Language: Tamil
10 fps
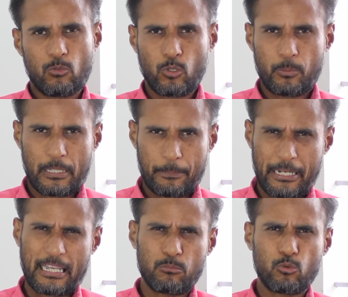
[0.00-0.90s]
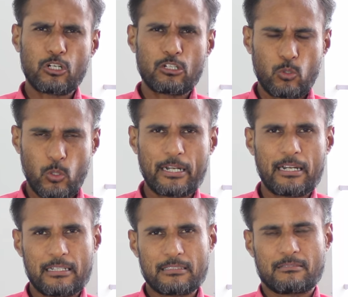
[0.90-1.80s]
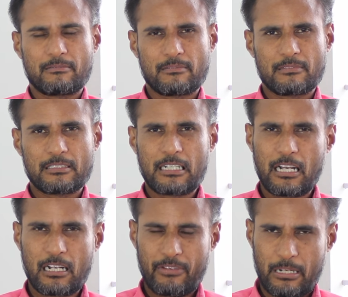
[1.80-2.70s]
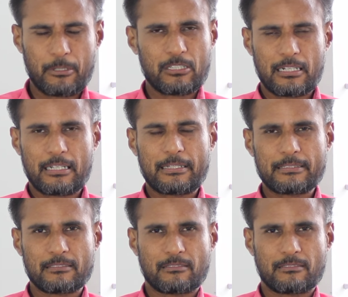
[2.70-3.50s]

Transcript: ஒரு பெரிய முருகன் கோயிலில் நான் அங்கே வேலை பார்த்துருக்கேன்